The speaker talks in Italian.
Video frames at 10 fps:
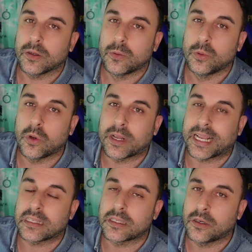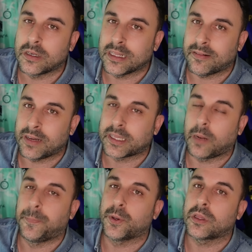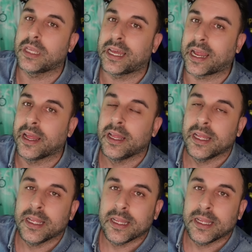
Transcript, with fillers: un'occasione davanti al portiere,